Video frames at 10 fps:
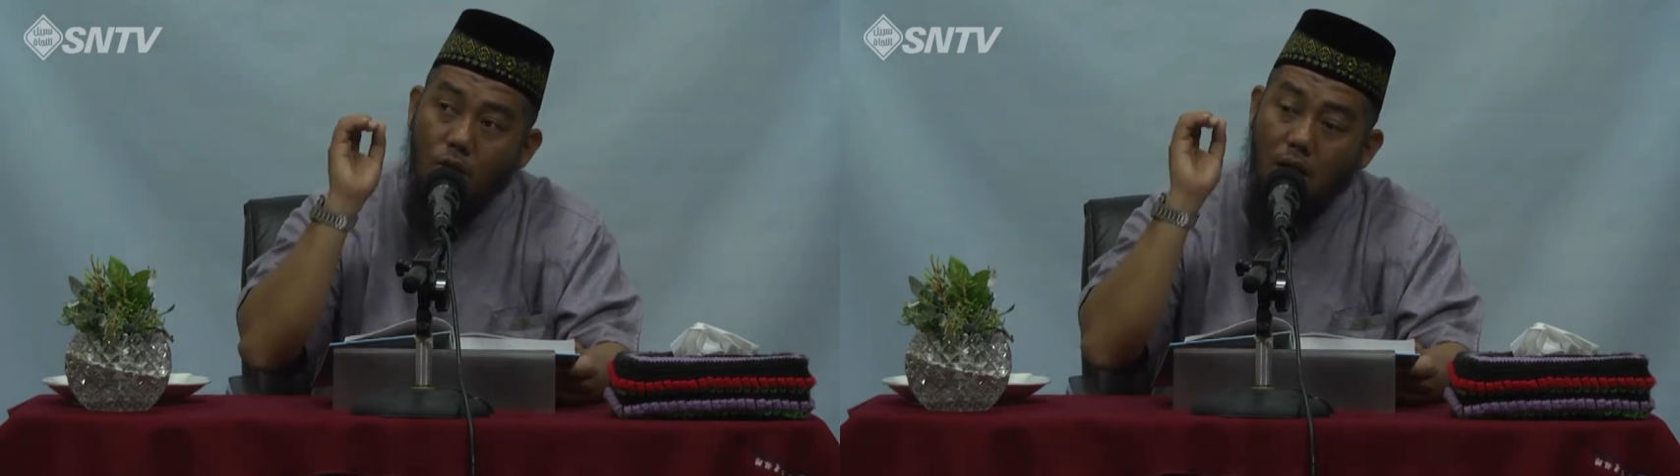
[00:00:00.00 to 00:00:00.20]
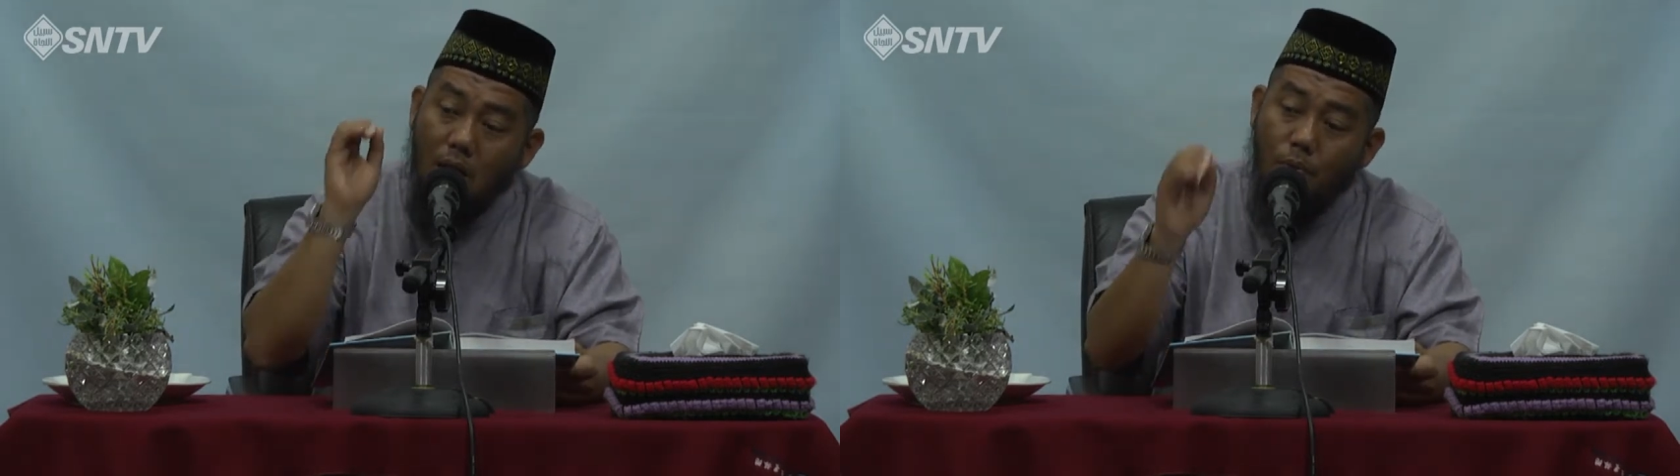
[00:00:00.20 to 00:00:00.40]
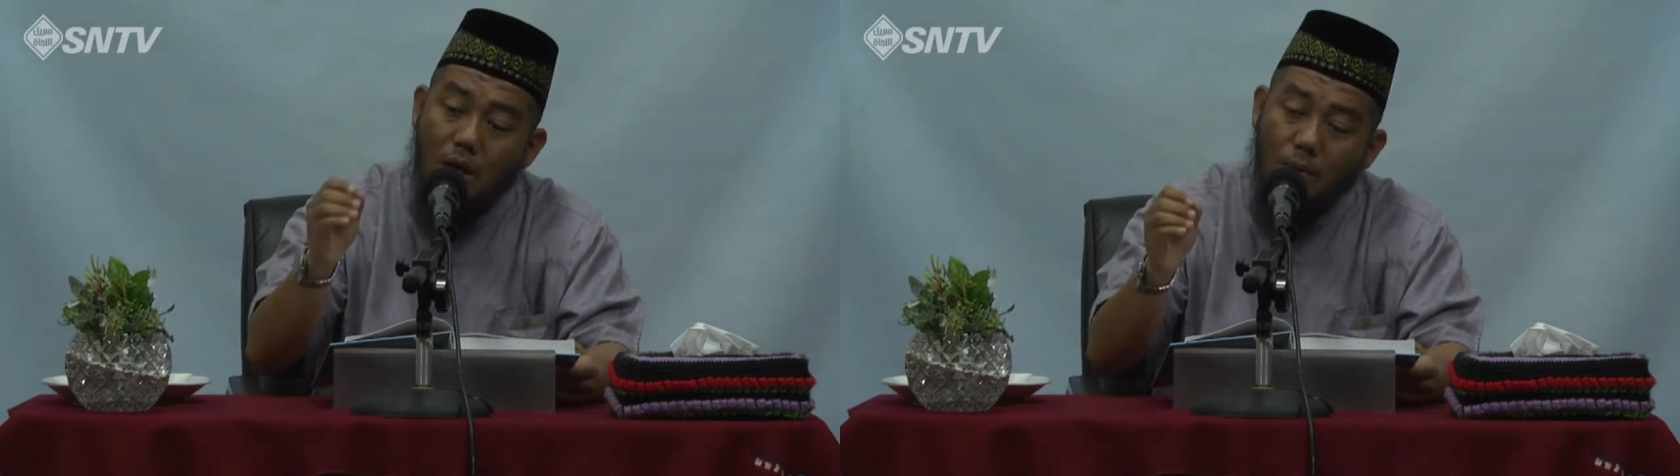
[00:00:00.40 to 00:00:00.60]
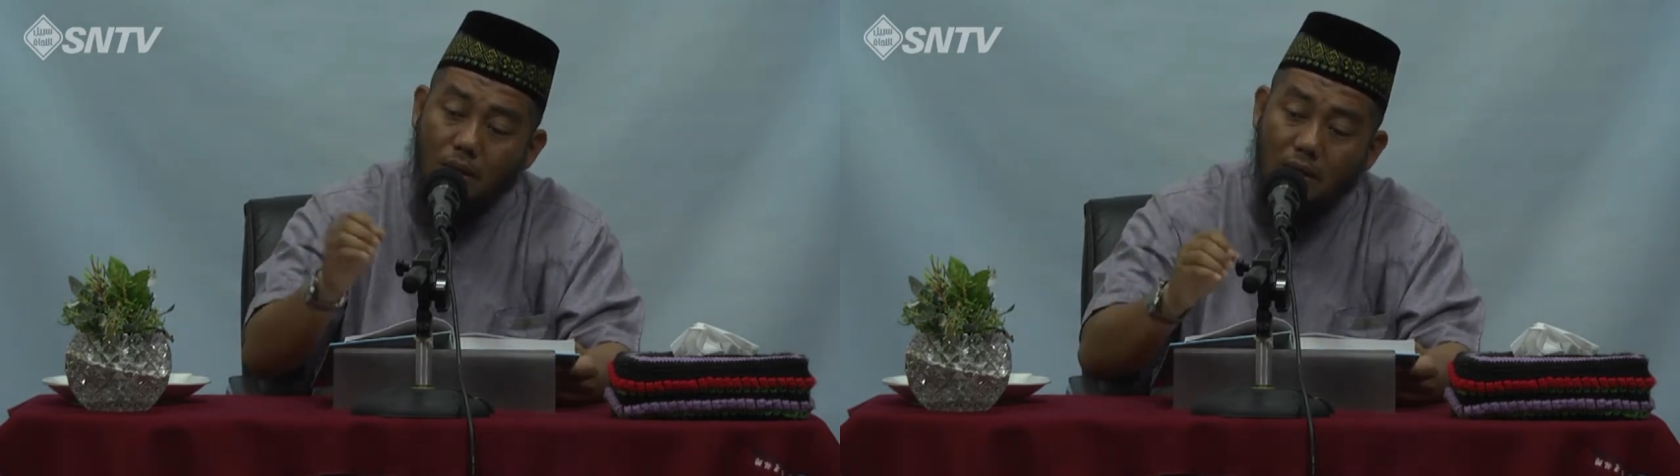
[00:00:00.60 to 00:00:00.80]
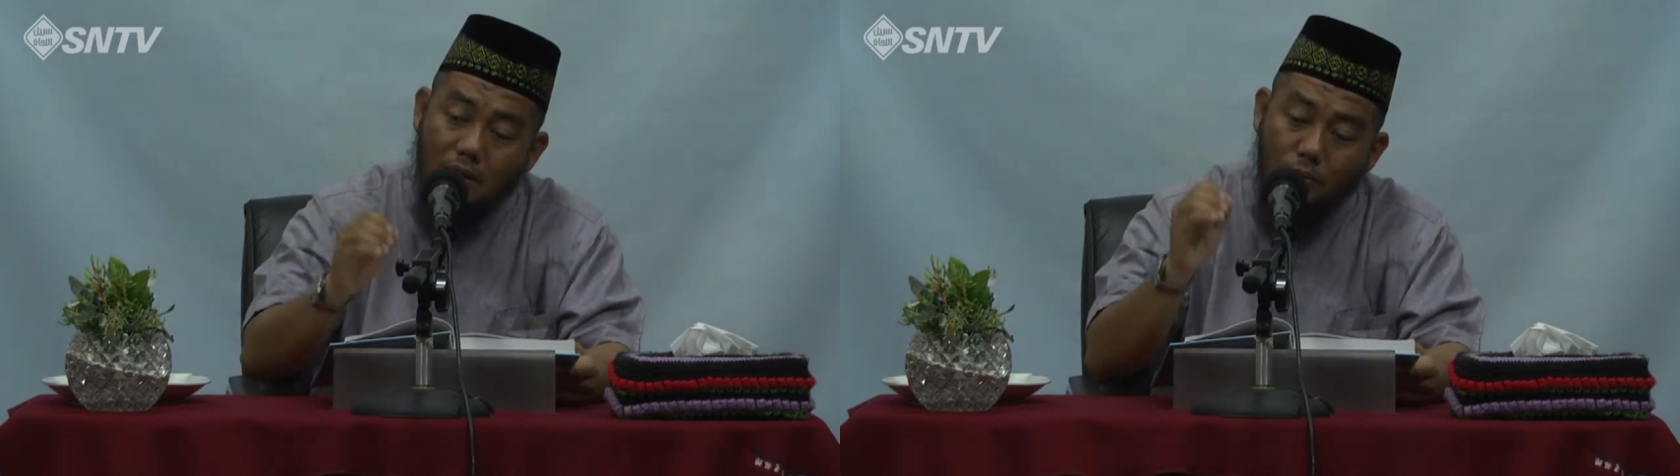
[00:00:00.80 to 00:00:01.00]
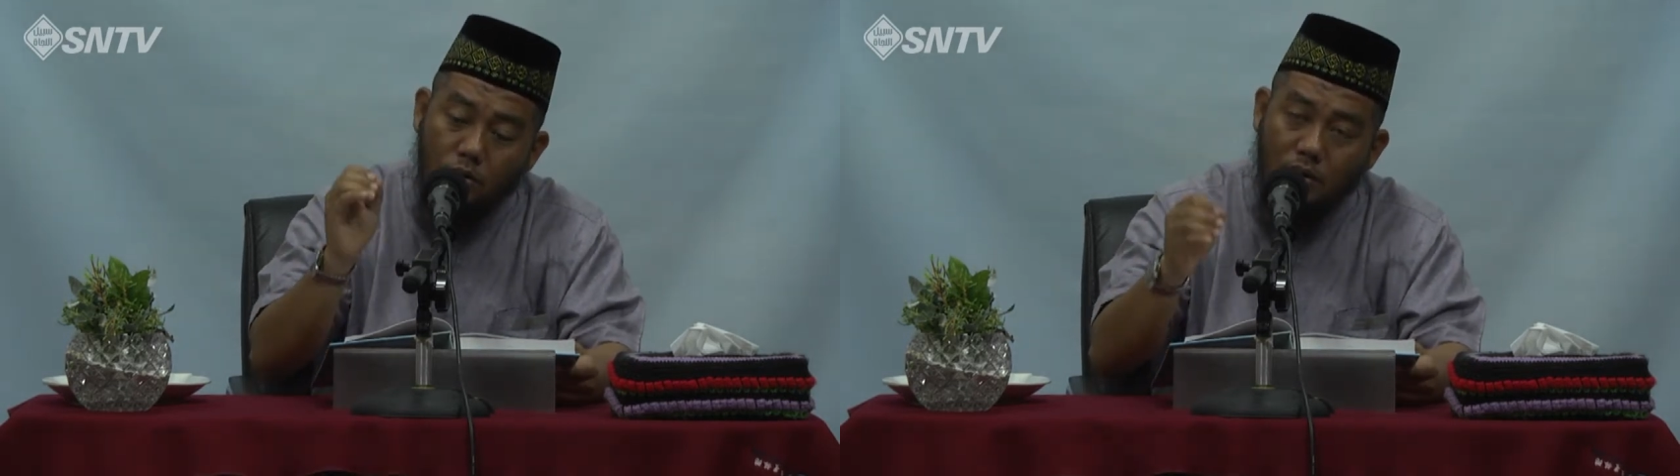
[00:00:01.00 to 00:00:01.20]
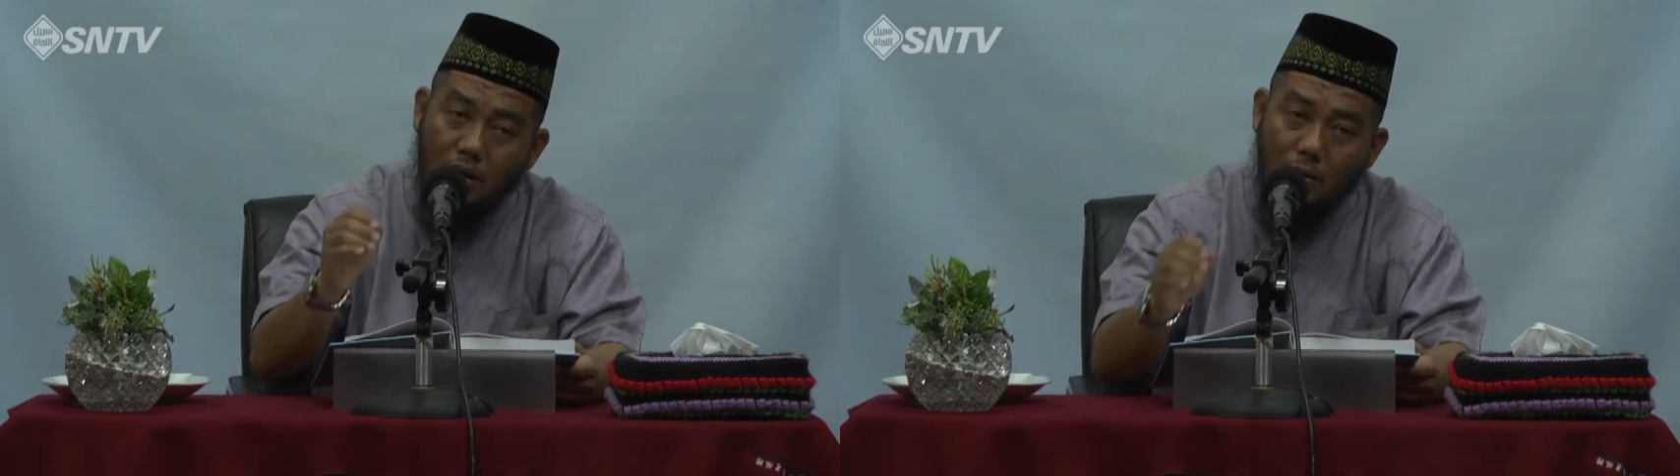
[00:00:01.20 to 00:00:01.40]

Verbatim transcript: udara pun Nabi telah sebutkan